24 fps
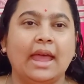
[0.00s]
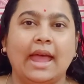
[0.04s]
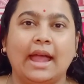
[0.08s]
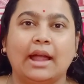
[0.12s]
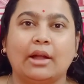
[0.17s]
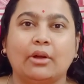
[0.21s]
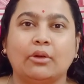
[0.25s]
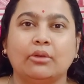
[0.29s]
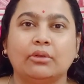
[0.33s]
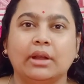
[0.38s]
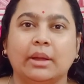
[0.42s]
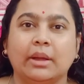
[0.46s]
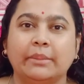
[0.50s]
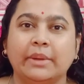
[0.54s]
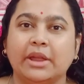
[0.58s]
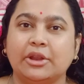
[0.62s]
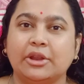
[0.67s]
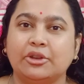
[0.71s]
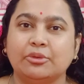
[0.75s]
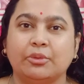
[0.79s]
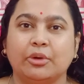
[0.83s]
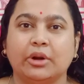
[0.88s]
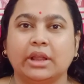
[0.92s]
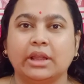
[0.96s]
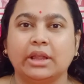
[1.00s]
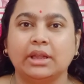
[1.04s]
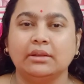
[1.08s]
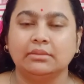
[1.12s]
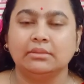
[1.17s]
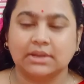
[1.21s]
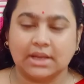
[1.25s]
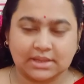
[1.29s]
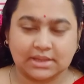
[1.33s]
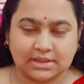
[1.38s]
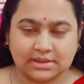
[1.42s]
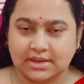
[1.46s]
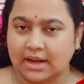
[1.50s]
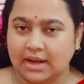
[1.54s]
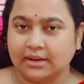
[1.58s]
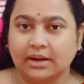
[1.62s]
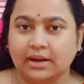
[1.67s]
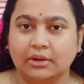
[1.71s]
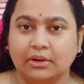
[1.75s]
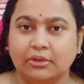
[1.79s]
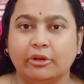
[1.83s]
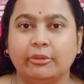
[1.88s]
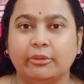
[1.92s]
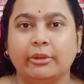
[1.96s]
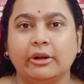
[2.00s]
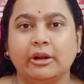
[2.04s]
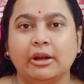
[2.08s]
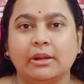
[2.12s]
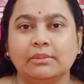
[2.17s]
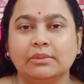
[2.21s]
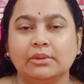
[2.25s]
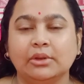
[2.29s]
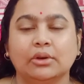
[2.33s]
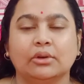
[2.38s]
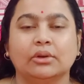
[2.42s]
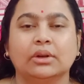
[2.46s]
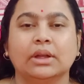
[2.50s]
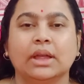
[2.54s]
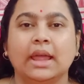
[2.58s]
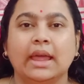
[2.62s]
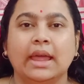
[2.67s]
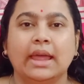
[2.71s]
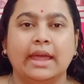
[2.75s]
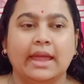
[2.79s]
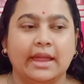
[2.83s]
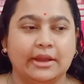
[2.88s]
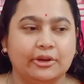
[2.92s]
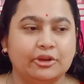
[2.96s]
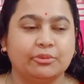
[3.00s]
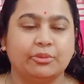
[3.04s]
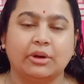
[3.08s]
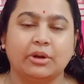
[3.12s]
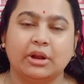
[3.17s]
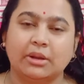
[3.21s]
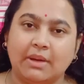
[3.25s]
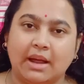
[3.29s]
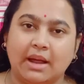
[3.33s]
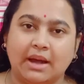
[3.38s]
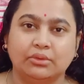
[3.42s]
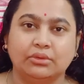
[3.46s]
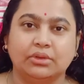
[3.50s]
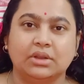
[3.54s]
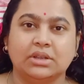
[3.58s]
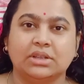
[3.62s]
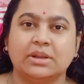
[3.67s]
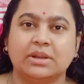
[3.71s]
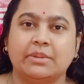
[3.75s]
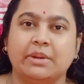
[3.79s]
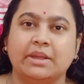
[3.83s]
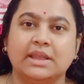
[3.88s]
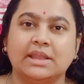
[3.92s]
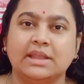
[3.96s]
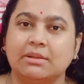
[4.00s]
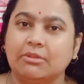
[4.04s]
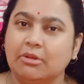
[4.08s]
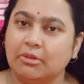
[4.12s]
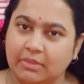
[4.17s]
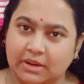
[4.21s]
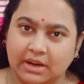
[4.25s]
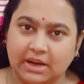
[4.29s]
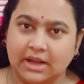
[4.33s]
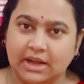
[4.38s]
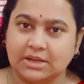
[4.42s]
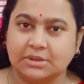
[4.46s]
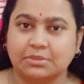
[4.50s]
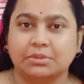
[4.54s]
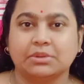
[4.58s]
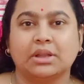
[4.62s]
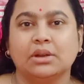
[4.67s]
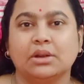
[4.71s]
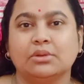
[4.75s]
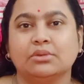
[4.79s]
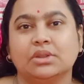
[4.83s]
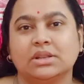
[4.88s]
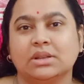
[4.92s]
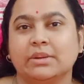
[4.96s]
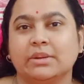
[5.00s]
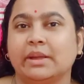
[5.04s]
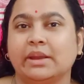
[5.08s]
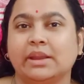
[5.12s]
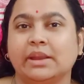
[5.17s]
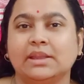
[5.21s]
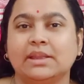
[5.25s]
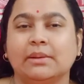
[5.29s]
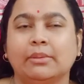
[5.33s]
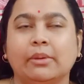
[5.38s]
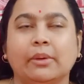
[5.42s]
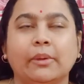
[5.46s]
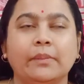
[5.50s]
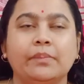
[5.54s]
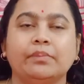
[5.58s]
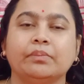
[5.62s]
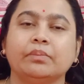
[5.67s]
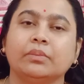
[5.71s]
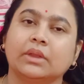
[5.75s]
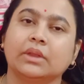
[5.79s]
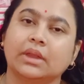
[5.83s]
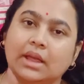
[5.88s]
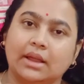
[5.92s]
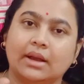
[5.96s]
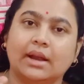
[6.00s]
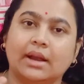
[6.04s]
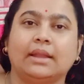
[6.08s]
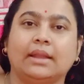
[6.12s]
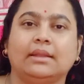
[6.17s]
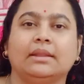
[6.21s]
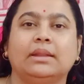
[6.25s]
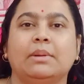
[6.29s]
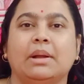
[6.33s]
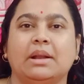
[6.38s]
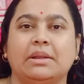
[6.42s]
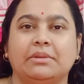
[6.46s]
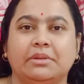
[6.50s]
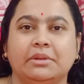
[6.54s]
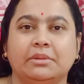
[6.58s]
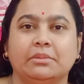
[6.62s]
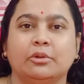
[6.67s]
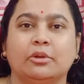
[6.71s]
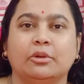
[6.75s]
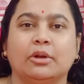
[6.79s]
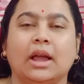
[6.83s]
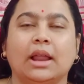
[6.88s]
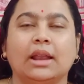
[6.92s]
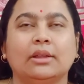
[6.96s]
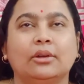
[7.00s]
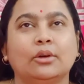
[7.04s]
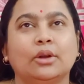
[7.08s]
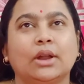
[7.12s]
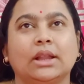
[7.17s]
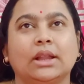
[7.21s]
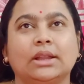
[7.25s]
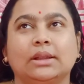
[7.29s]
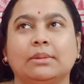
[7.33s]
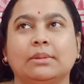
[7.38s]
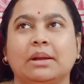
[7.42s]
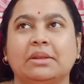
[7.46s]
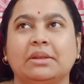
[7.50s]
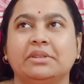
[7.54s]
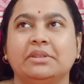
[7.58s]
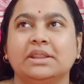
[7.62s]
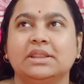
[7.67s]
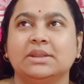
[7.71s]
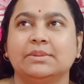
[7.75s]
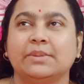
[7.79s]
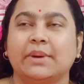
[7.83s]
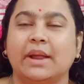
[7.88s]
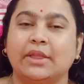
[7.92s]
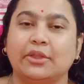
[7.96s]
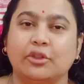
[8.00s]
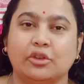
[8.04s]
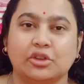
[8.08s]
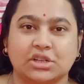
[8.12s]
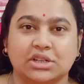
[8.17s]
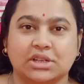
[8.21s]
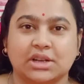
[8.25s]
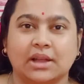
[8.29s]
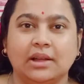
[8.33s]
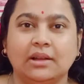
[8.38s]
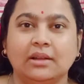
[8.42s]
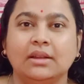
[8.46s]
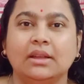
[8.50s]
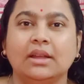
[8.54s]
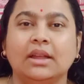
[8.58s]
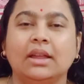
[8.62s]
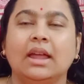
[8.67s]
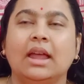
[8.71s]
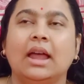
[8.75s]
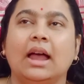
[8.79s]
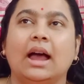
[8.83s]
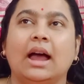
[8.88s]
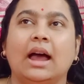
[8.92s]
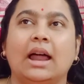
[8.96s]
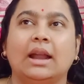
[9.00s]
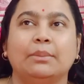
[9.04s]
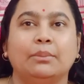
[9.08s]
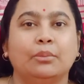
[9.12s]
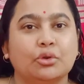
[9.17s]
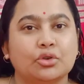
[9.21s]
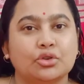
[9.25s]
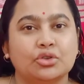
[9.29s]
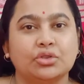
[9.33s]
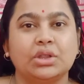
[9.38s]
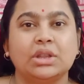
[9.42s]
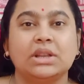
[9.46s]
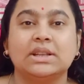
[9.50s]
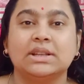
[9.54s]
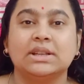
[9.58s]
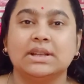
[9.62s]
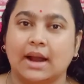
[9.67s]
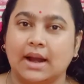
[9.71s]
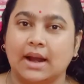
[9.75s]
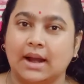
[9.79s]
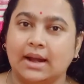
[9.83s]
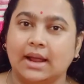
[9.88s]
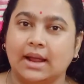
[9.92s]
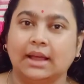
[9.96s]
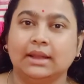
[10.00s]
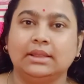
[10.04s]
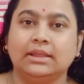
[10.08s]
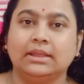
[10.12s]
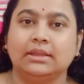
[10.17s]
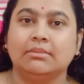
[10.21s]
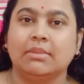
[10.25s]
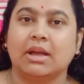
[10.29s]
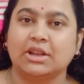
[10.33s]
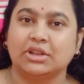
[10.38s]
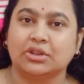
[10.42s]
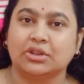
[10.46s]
এখন আমি একটু পরেই জাস্ট স্নান টান করে বেরোলাম তো একটু পরেই মার উদ্দেশ্যে বেরিয়ে যাবো মানে হাসপাতালের উদ্দেশ্যে বেরিয়ে যাবো রাত্রে বাড়ি ফিরবো কালকেও রাত্রে বাড়ি ফিরেছি প্রায় দশটা আর পরশু দিন সারা রাত মার